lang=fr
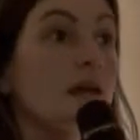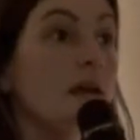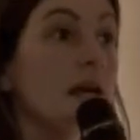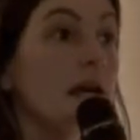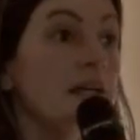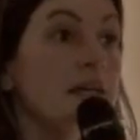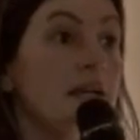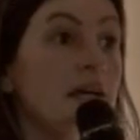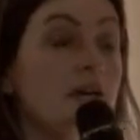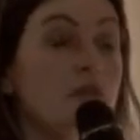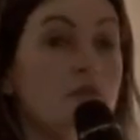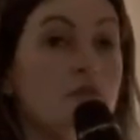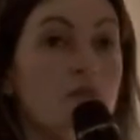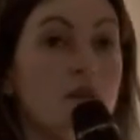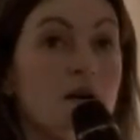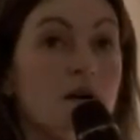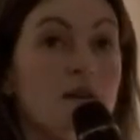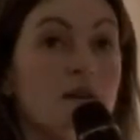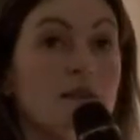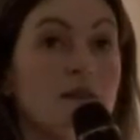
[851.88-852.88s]
à chaque
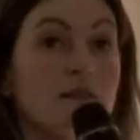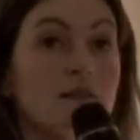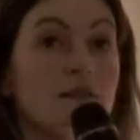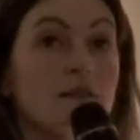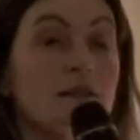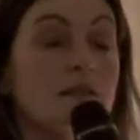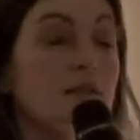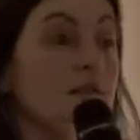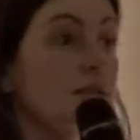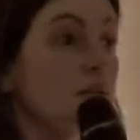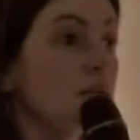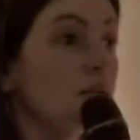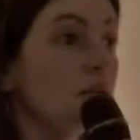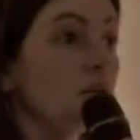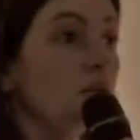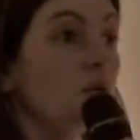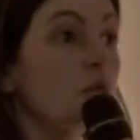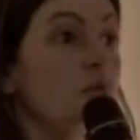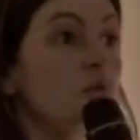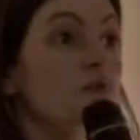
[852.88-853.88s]
fois,
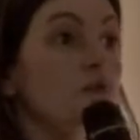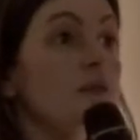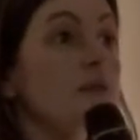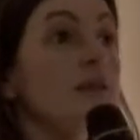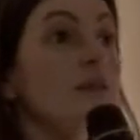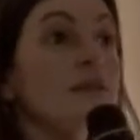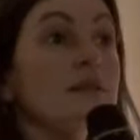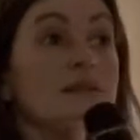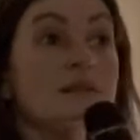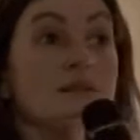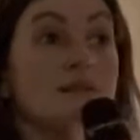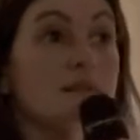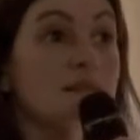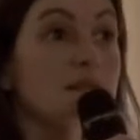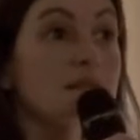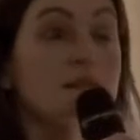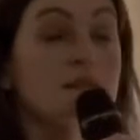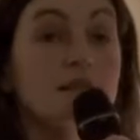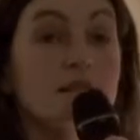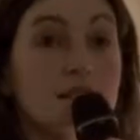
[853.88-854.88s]
qu'on fait
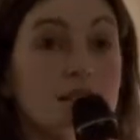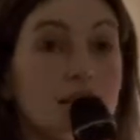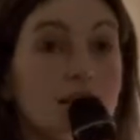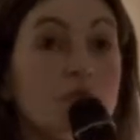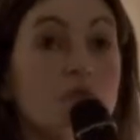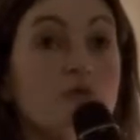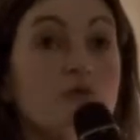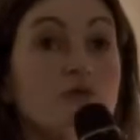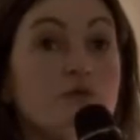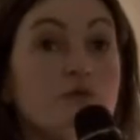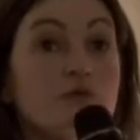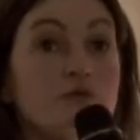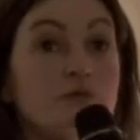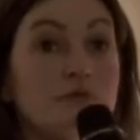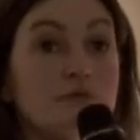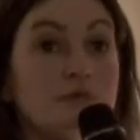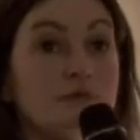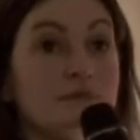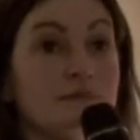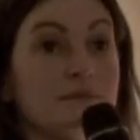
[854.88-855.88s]
des stades de
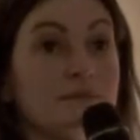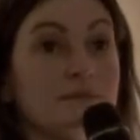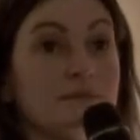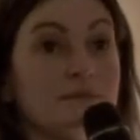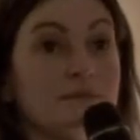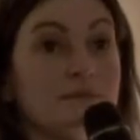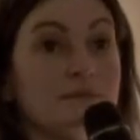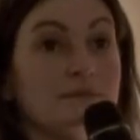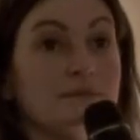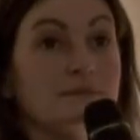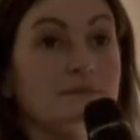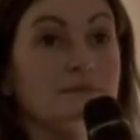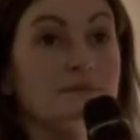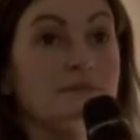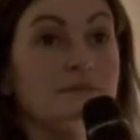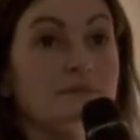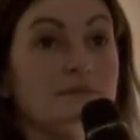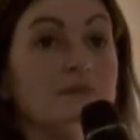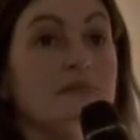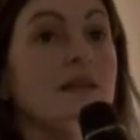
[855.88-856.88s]
foot,
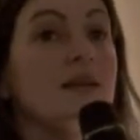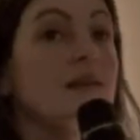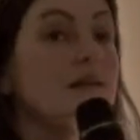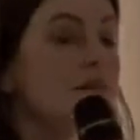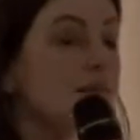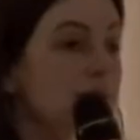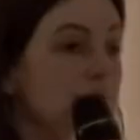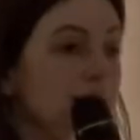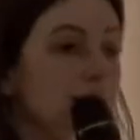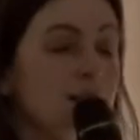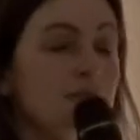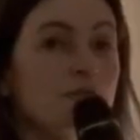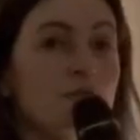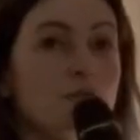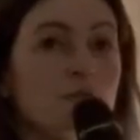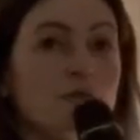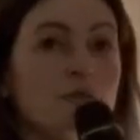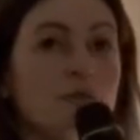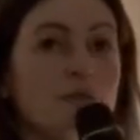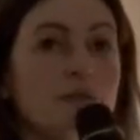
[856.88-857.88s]
des stades de
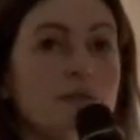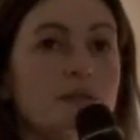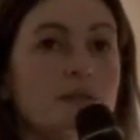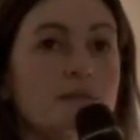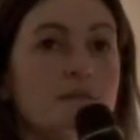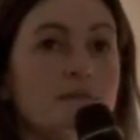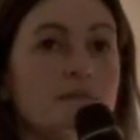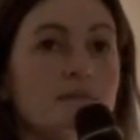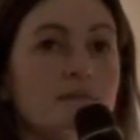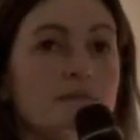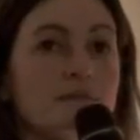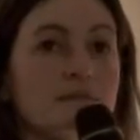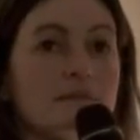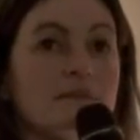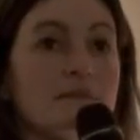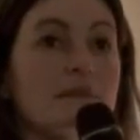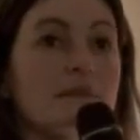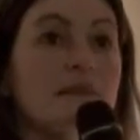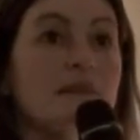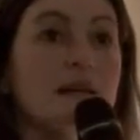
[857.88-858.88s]
rugby.
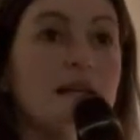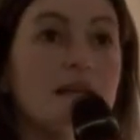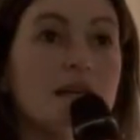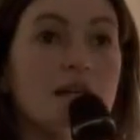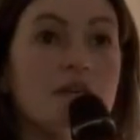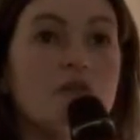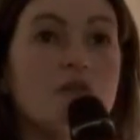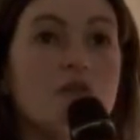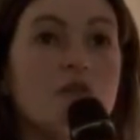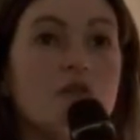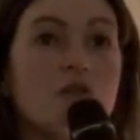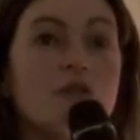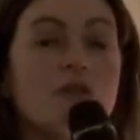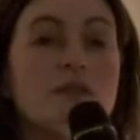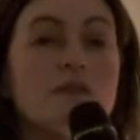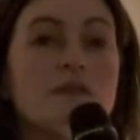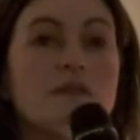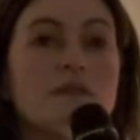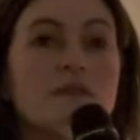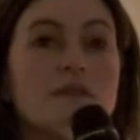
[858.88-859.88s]
Il y a quelque
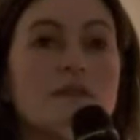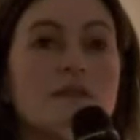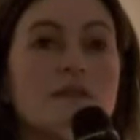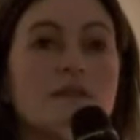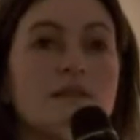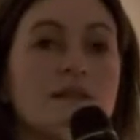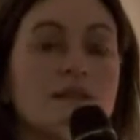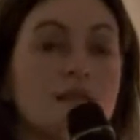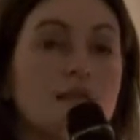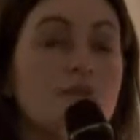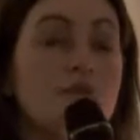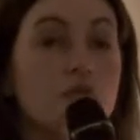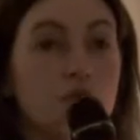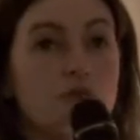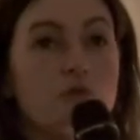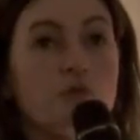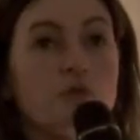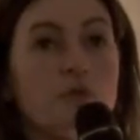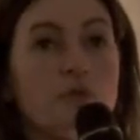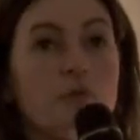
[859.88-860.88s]
chose qui ne
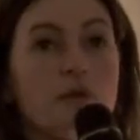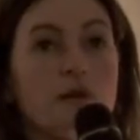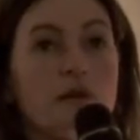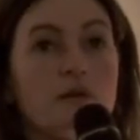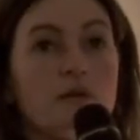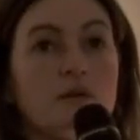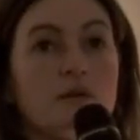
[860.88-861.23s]
fonctionne pas.